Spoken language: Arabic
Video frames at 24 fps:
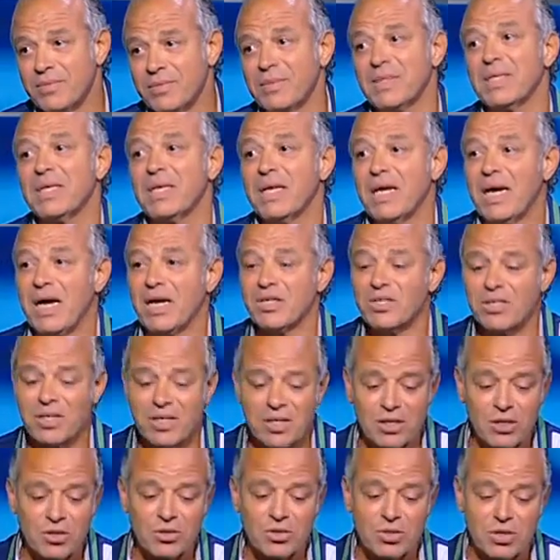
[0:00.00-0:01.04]
ده المشكله عشان
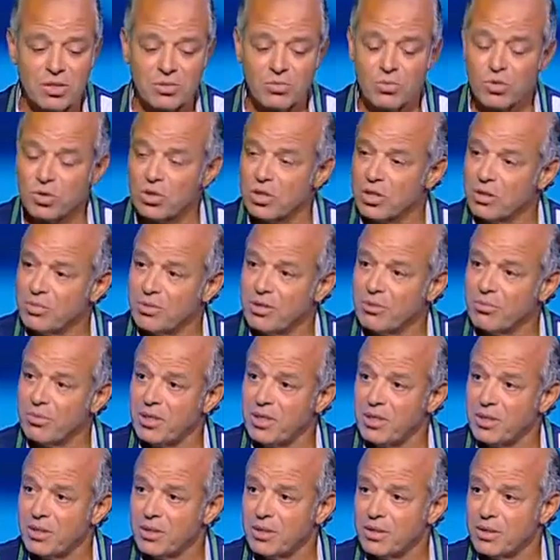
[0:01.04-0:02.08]
كده الاستاذ مرتضى
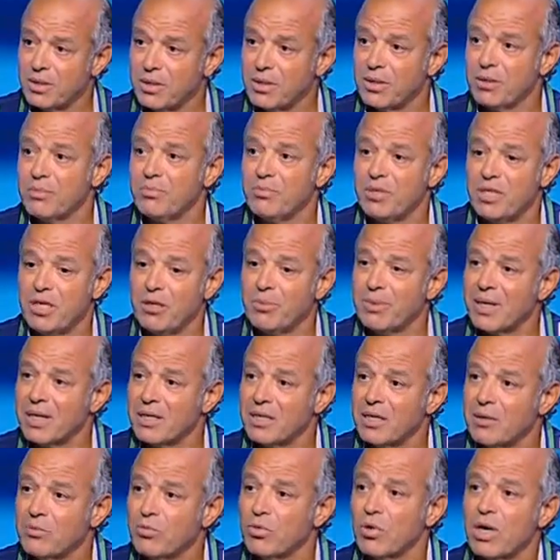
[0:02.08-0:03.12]
بيعمل ايه مم. بيجيب
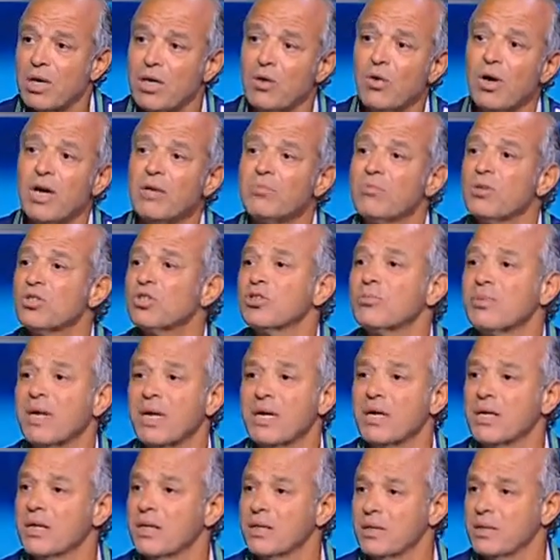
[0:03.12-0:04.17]
اجنبي ويخلي واحد مصري
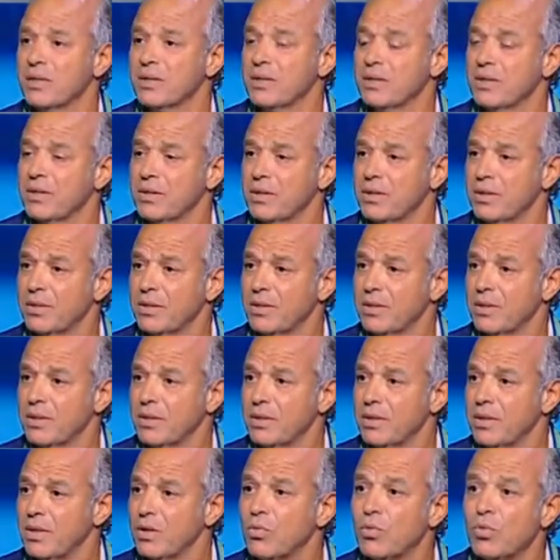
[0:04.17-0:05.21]
معاه خلي واحد مصري معاه
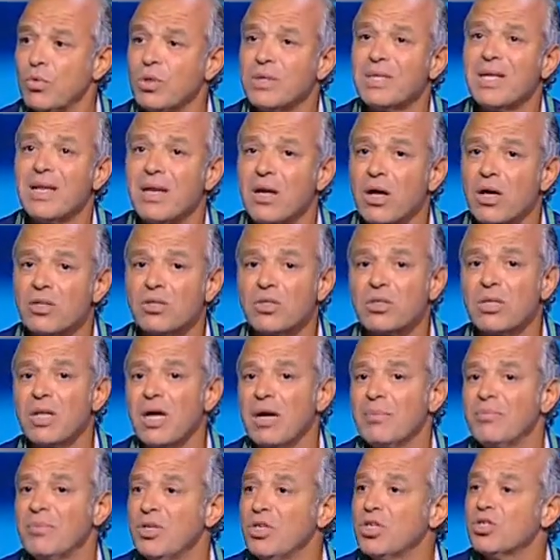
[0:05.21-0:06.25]
وده
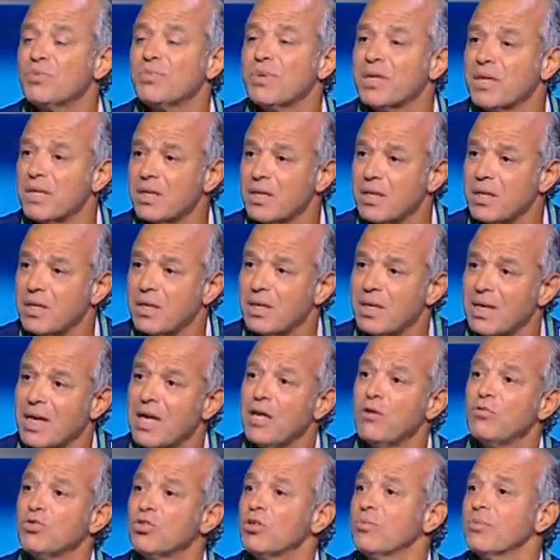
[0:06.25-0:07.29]
الاصلح بالنسبه
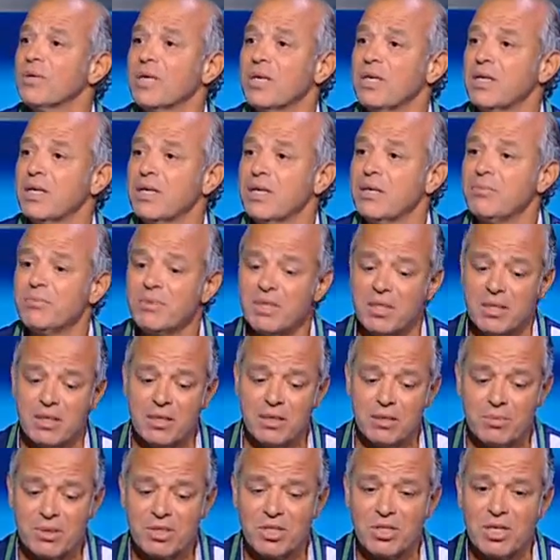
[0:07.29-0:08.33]
للاهلي والزمالك
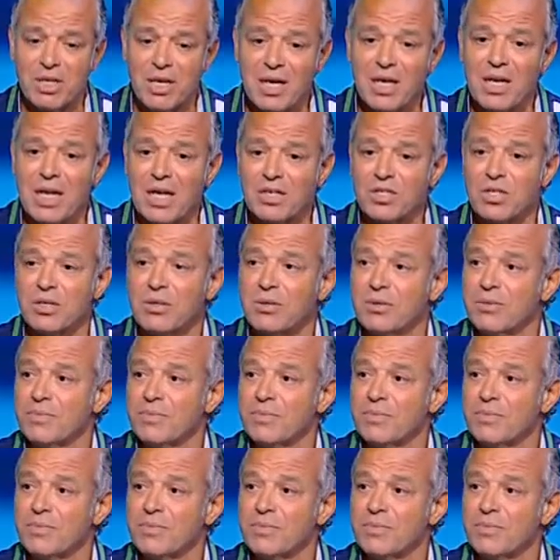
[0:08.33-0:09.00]
يمكن بس الاهلي الزمالك